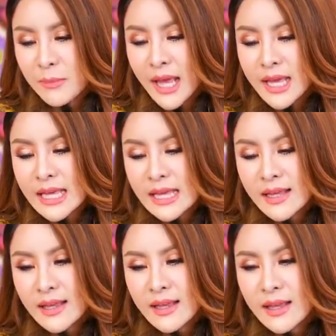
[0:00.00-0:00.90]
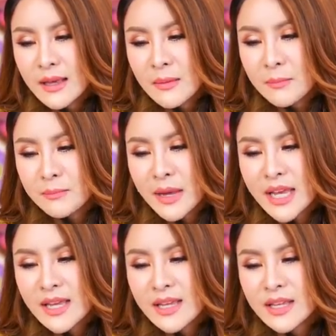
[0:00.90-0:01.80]
ไป ไป
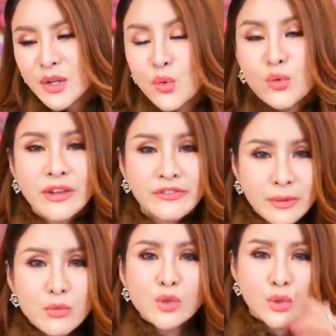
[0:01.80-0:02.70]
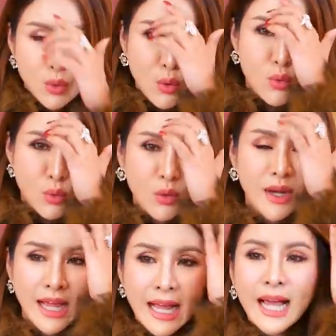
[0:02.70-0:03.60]
ดูใน Facebook ส่วนตัวครูลุง
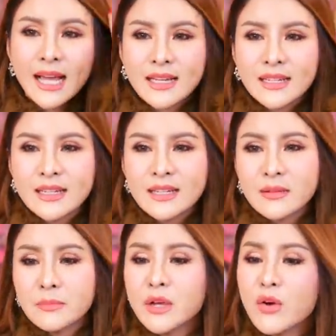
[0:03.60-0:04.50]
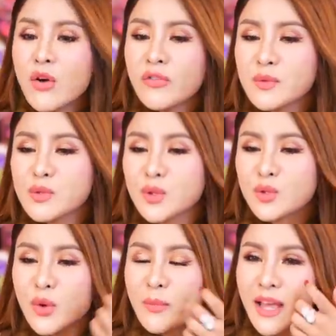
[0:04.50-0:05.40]
ก็ได้ค่ะพี่โอ Facebook ส่ว
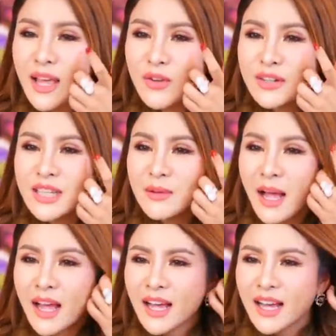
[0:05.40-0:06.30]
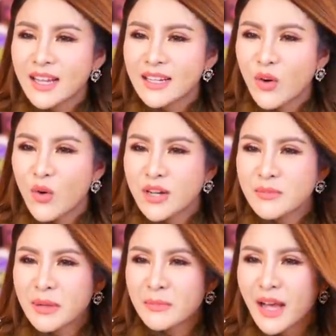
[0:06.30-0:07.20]
นตัวแม่เอาขึ้นได้ปะโอขึ้
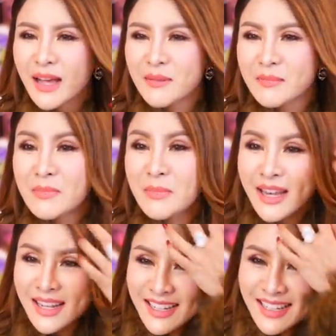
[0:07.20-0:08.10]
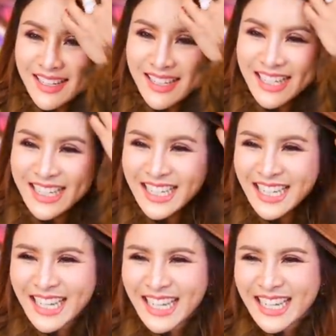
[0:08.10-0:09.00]
นเป็นปะไม่เป็น
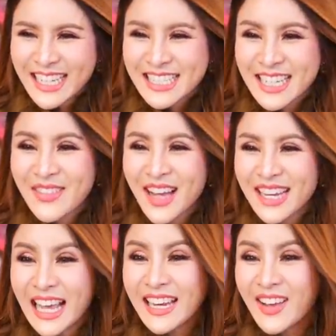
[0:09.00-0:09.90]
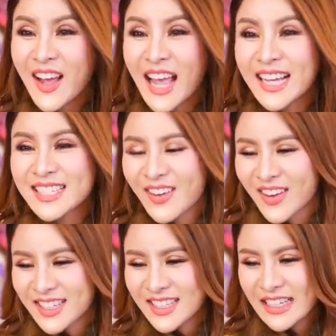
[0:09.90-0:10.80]
ใช่ปะเดี๋ยวเดี๋ยวให้ไอซ์สอ
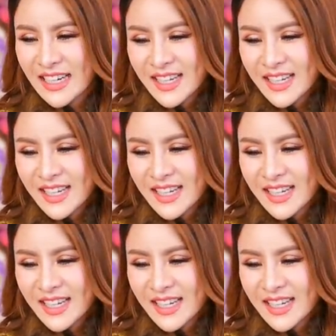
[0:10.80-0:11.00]
นเออ